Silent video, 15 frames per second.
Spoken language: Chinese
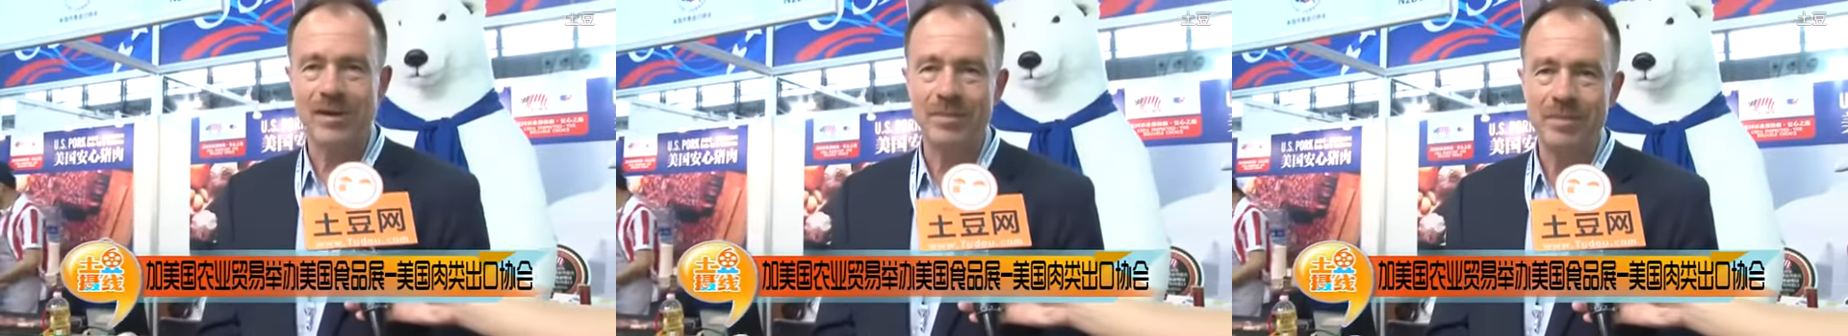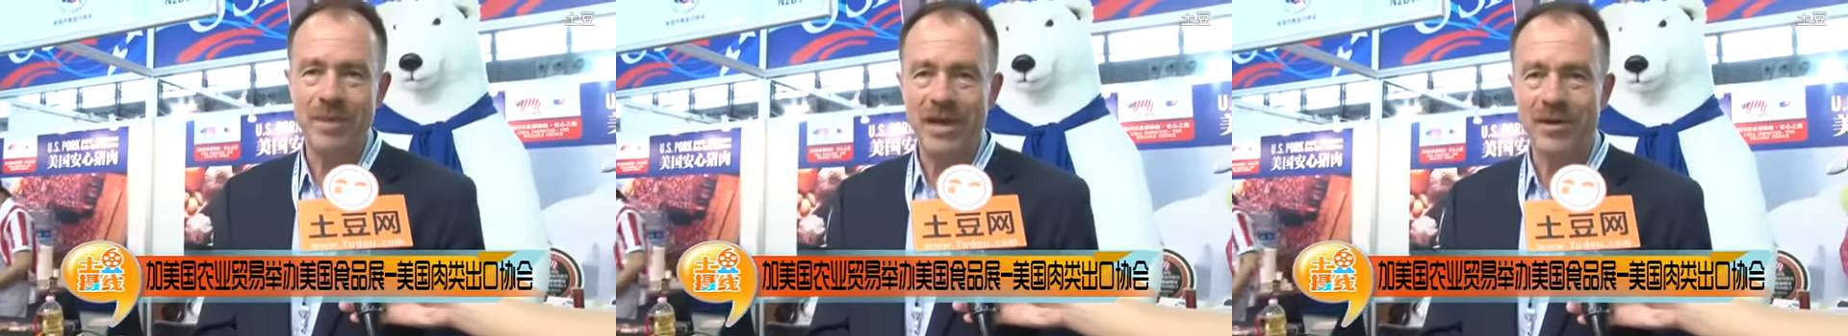
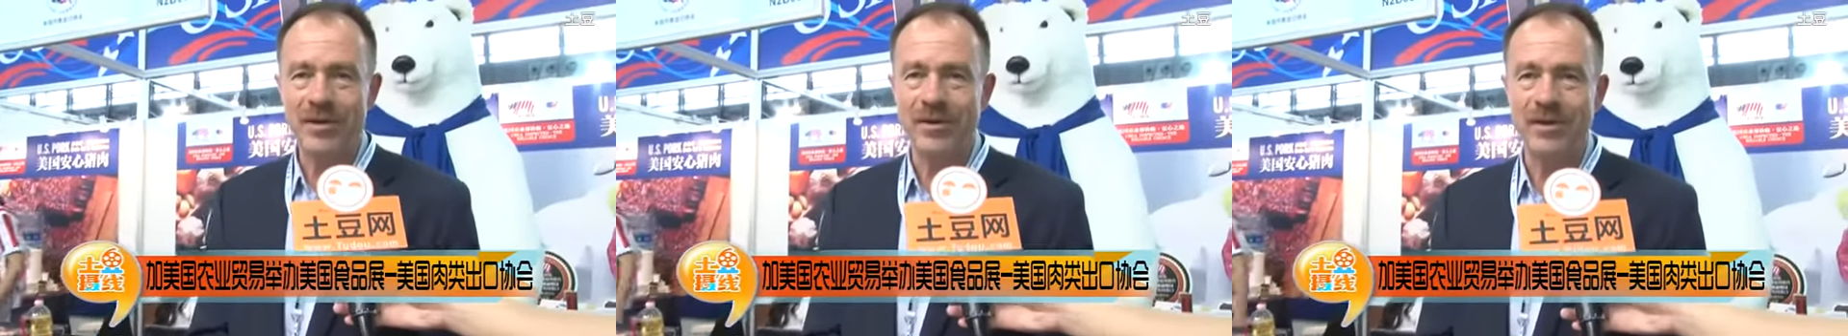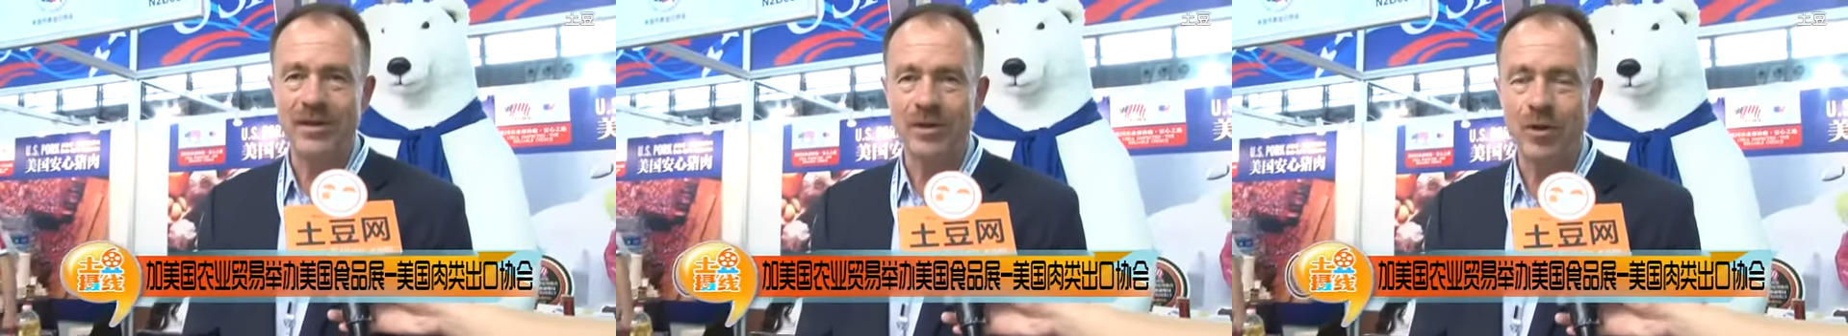美国
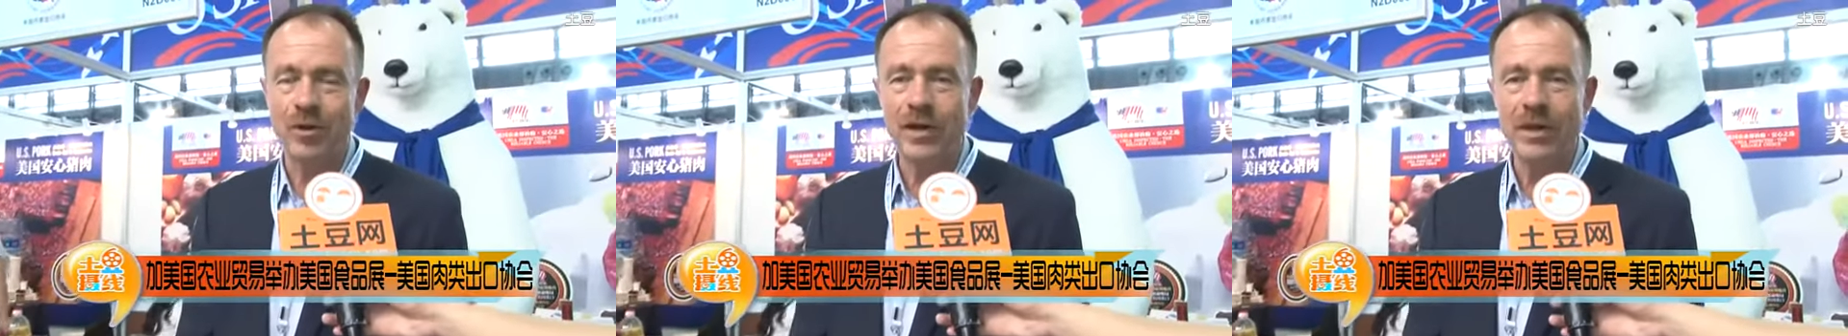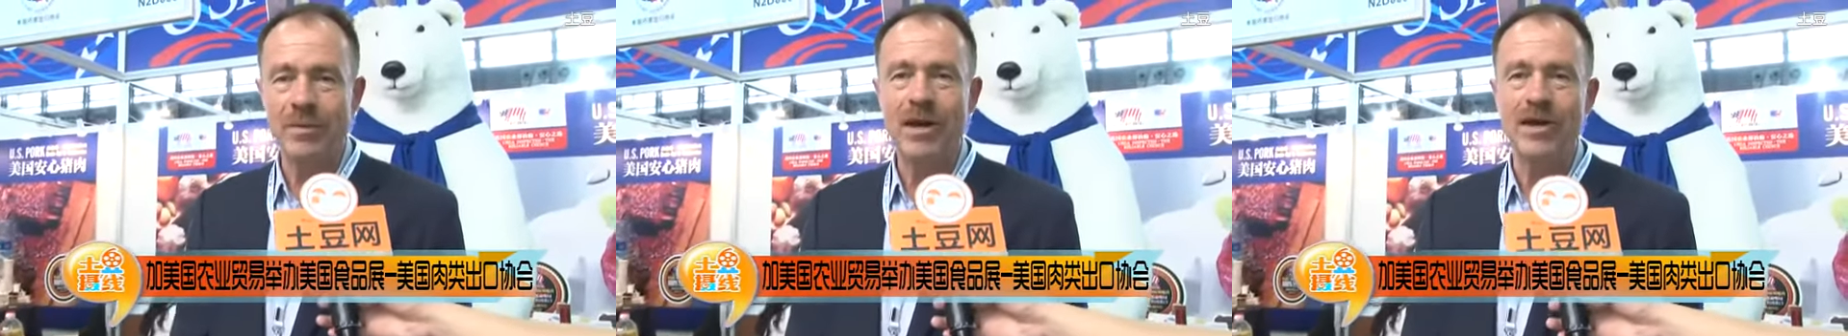的农
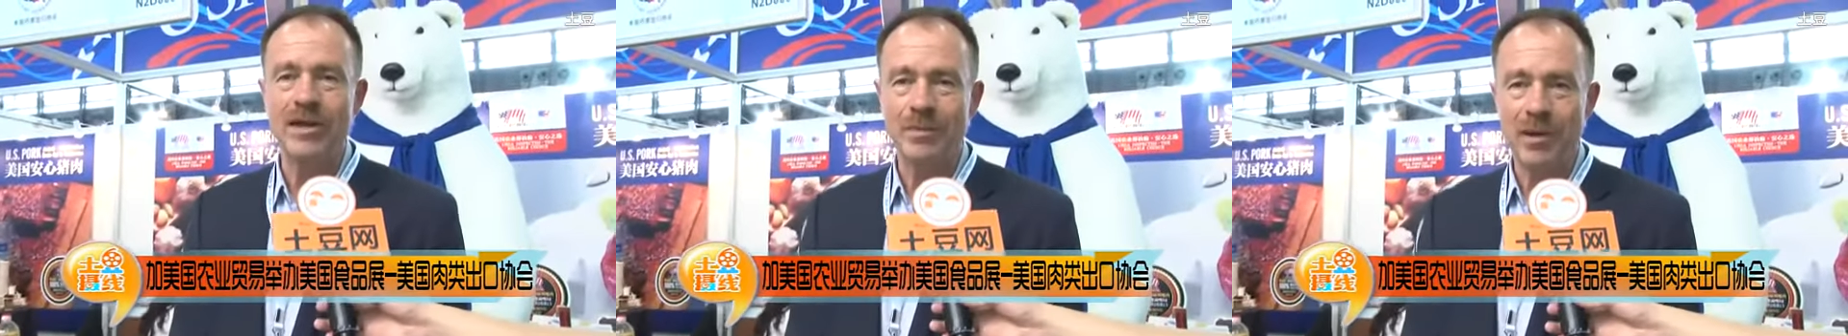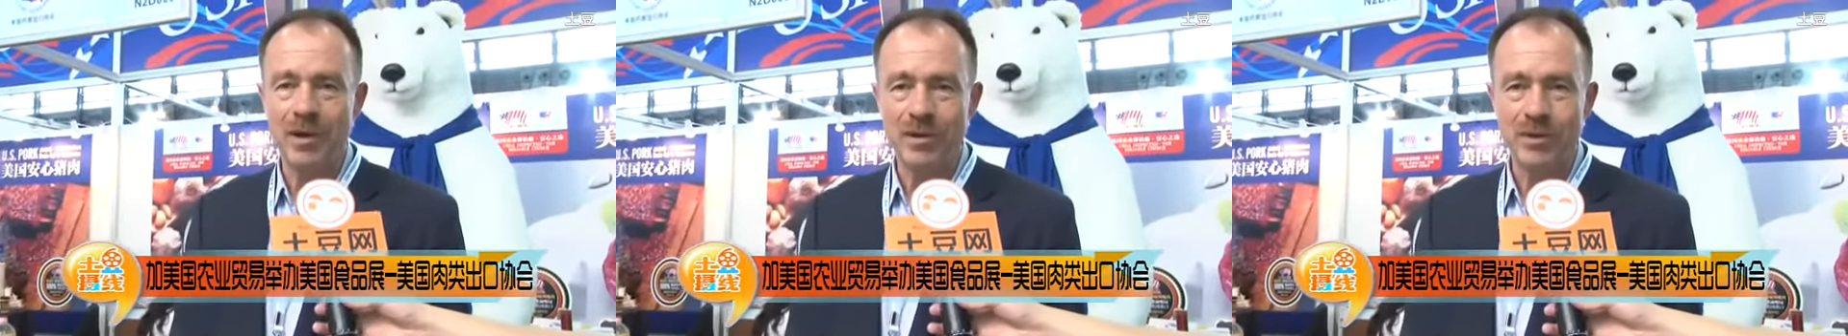业贸易
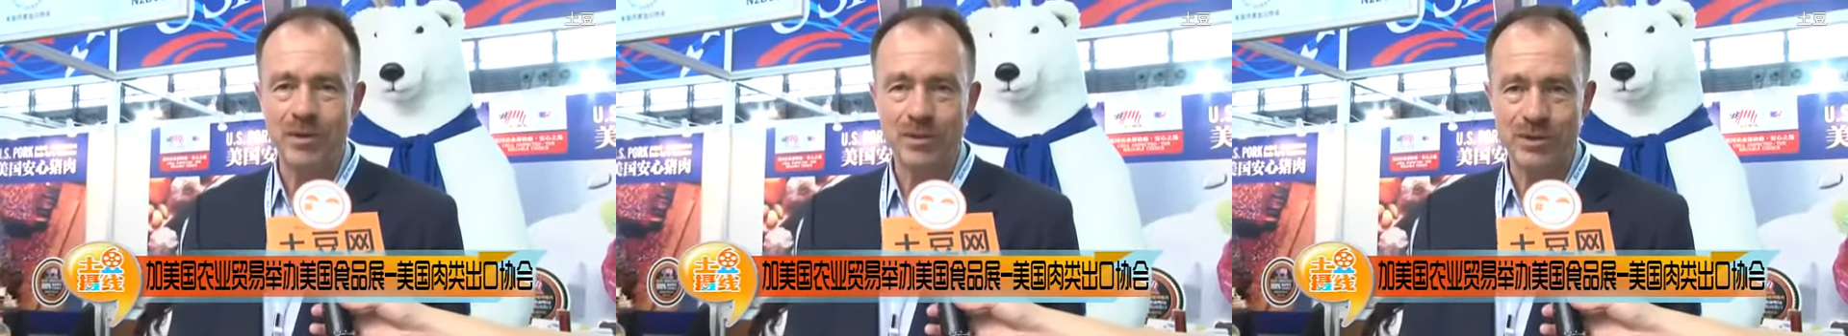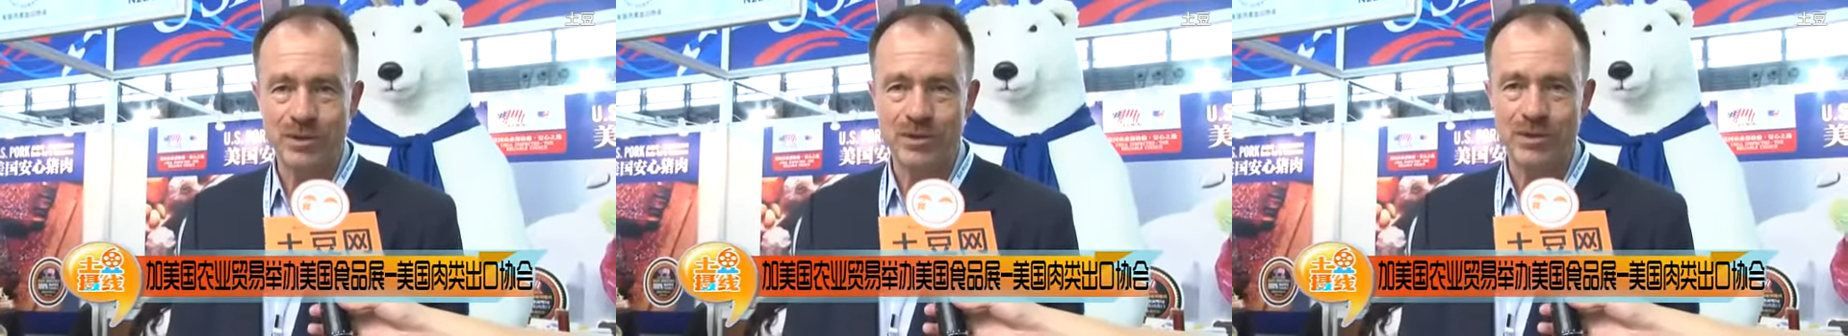办公
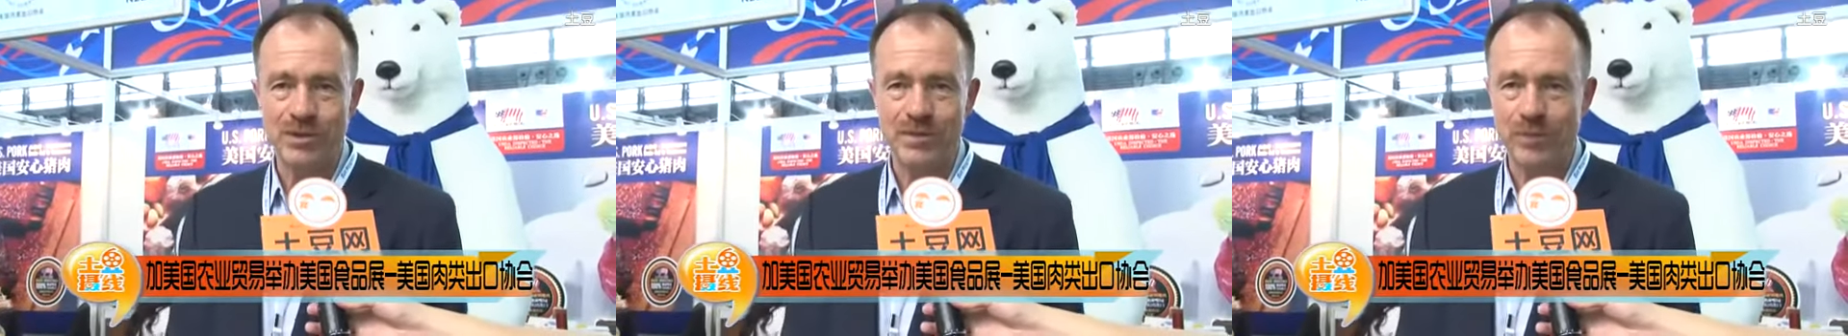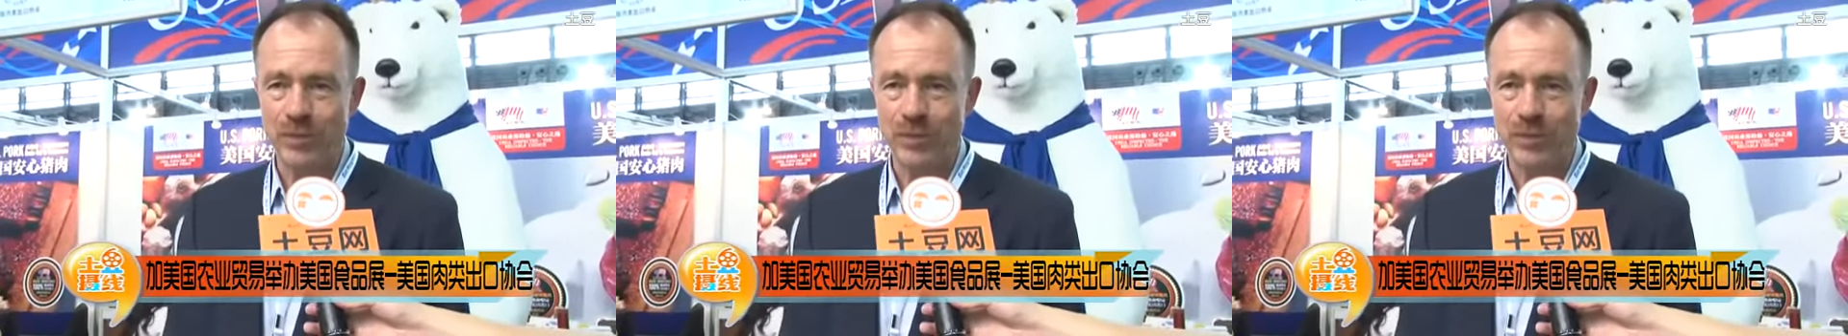室，